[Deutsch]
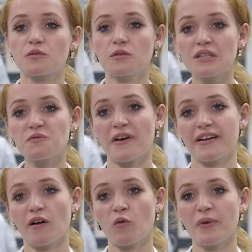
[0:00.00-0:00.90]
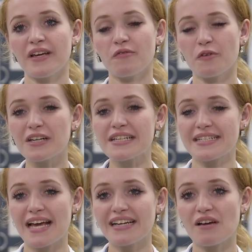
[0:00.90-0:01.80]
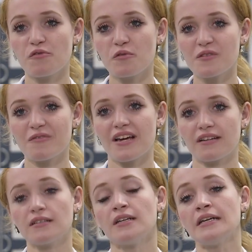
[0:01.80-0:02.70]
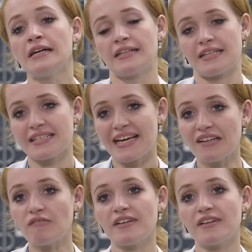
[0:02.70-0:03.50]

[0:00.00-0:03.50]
kurz vor einer OP wirklich sehr nervös werden. Das kennen